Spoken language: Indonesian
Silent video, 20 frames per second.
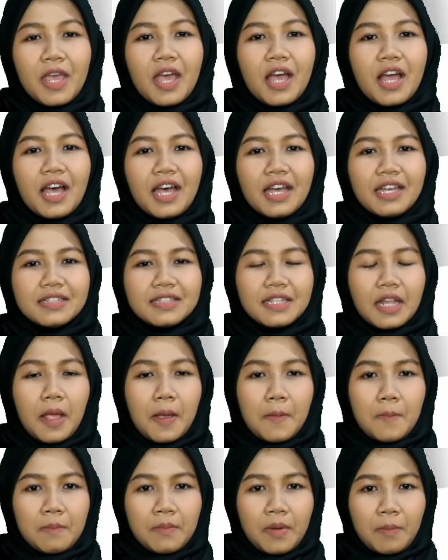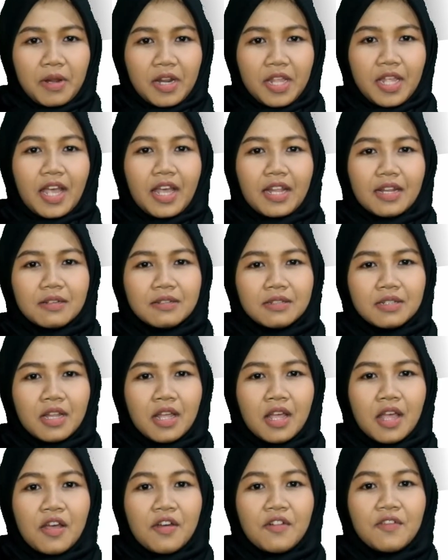akan memberikan
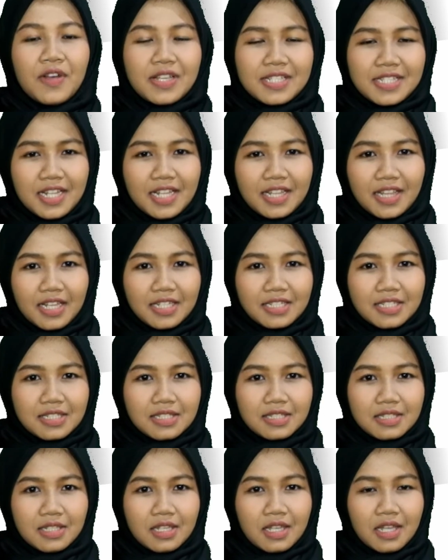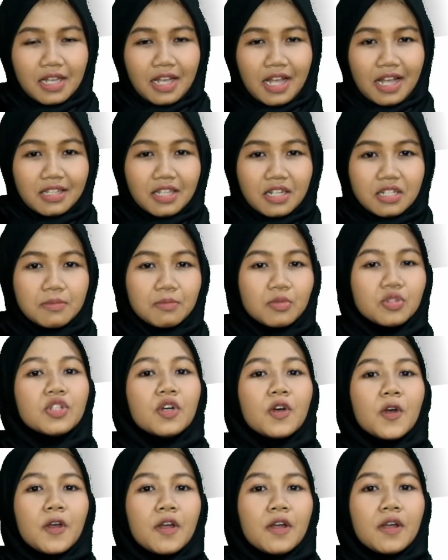fasilitas antar jemput
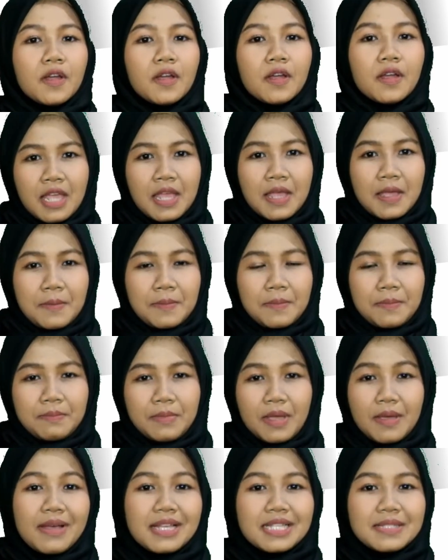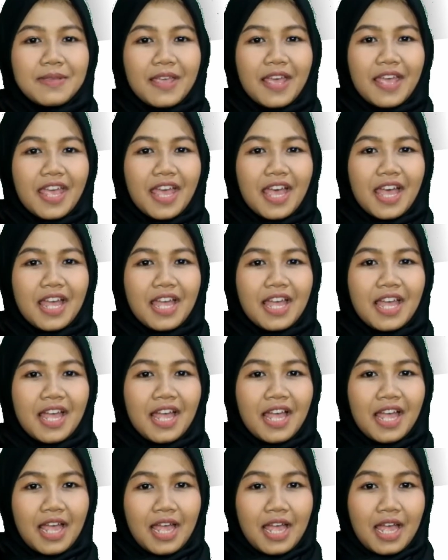jok, bebas biaya
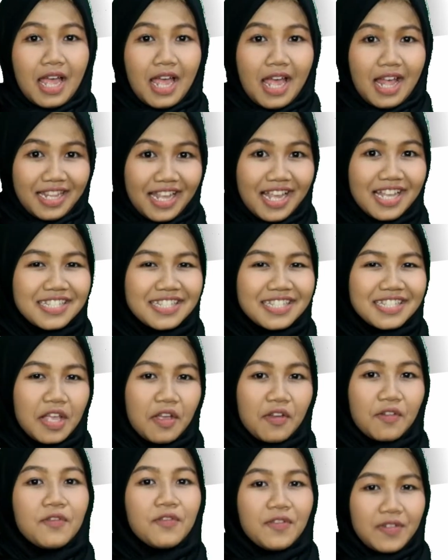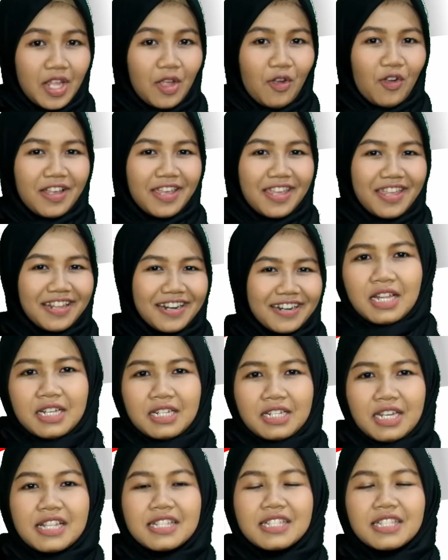alias free on ongkir.
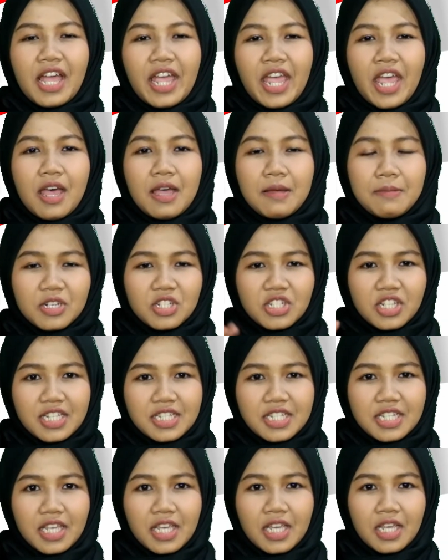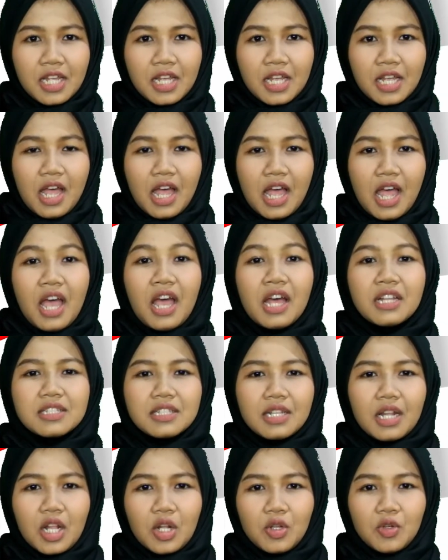Dan saya berjanji akan
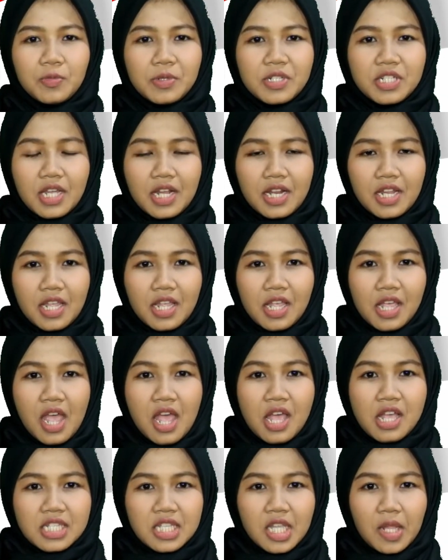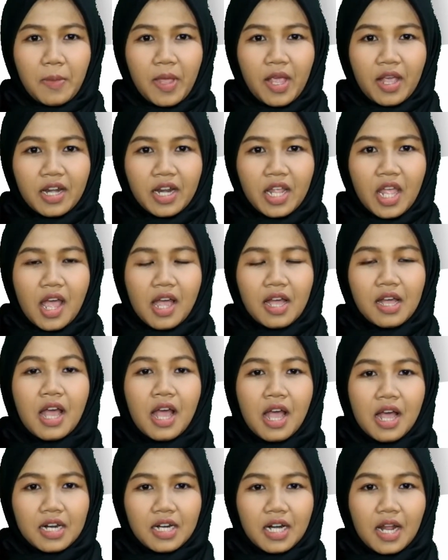selalu menjadi seatmaker yang
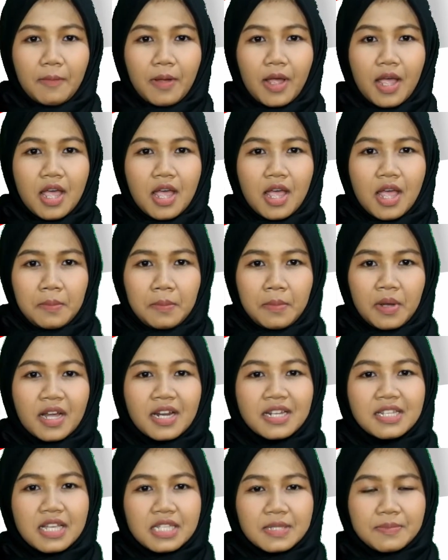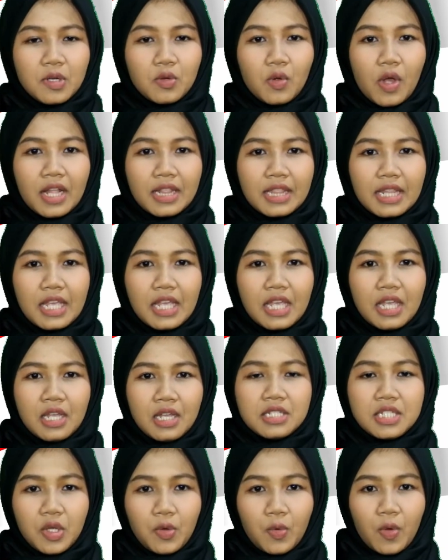ramah, bekerja sepenuh hati,
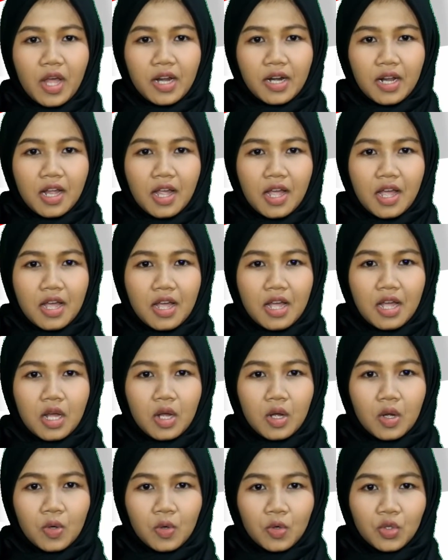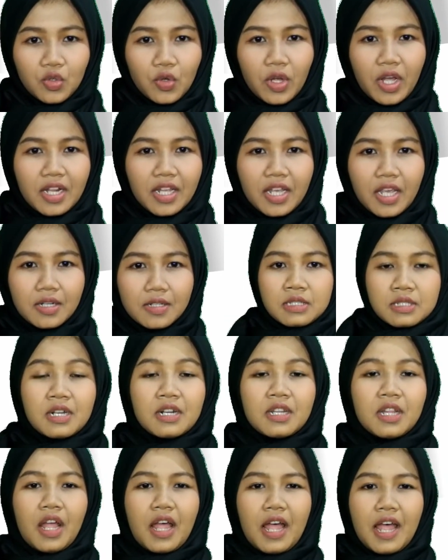jiwa, raga untuk kalian.
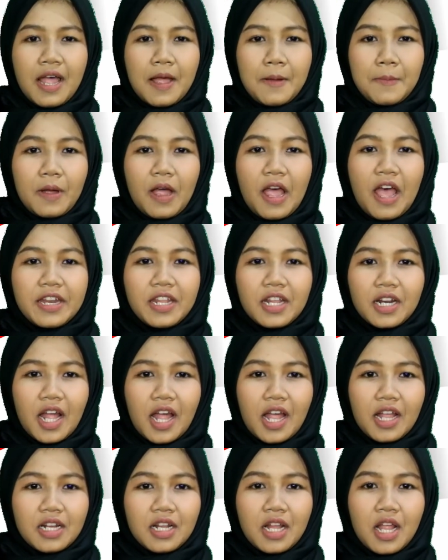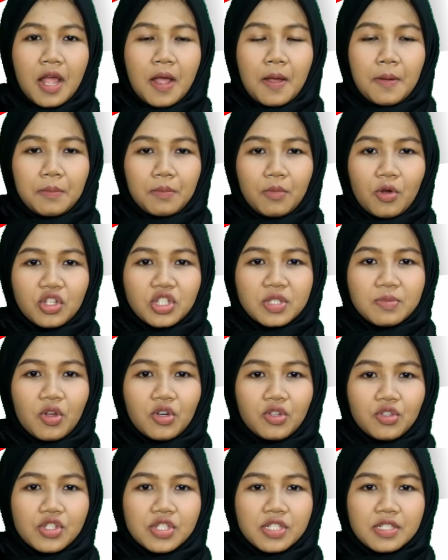Serta menghadirkan
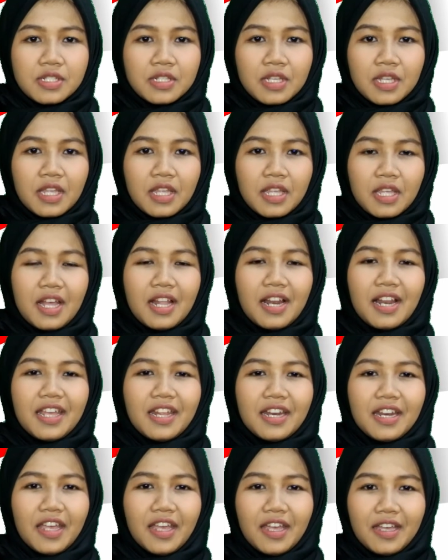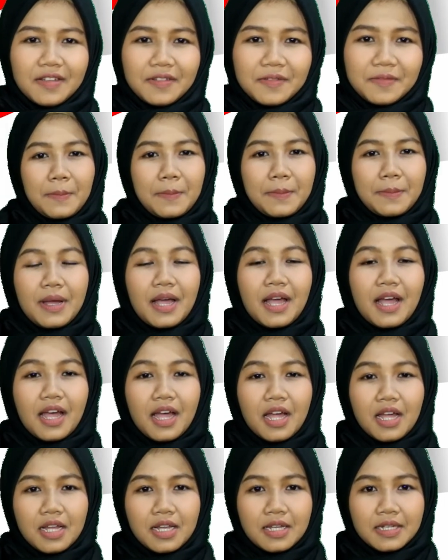bonus-bonus yang lainnya.
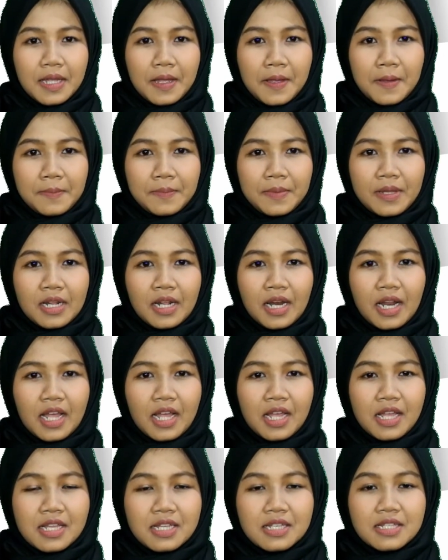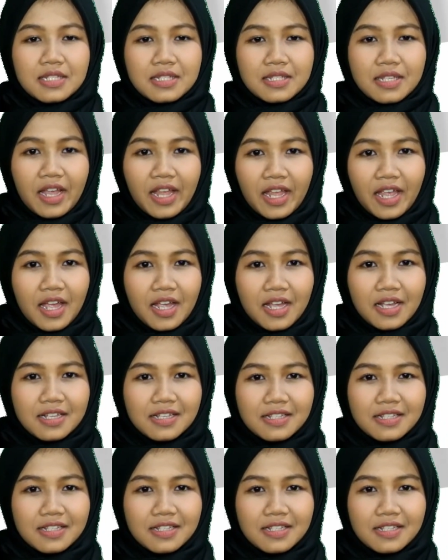Maka, pilihlah saya